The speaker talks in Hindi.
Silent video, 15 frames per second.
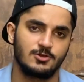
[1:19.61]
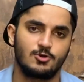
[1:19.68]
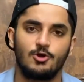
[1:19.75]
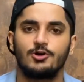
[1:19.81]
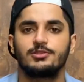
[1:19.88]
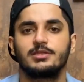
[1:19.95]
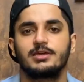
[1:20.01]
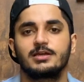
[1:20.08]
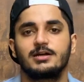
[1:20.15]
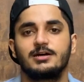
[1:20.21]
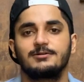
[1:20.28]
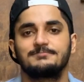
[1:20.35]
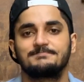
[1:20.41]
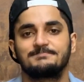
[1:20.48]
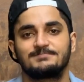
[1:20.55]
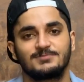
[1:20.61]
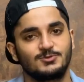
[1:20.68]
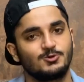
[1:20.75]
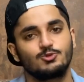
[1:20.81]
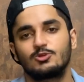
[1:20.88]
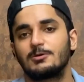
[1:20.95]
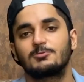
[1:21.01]
कौन देगा
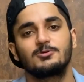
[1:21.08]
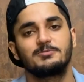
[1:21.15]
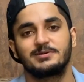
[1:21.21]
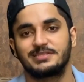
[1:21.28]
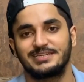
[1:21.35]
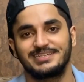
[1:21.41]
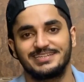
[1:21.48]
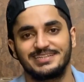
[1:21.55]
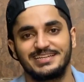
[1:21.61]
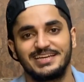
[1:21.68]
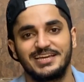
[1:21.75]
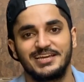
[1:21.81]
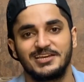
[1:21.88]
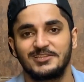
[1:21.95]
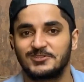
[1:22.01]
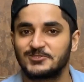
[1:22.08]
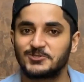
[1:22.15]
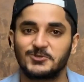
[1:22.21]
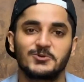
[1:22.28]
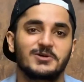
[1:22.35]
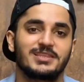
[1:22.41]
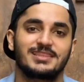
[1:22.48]
वो तो आपको पता ही तो
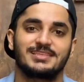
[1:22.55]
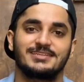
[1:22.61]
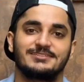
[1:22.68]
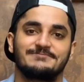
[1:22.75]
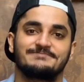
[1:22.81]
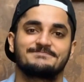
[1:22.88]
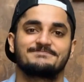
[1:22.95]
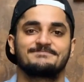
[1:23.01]
शुरू करते हैं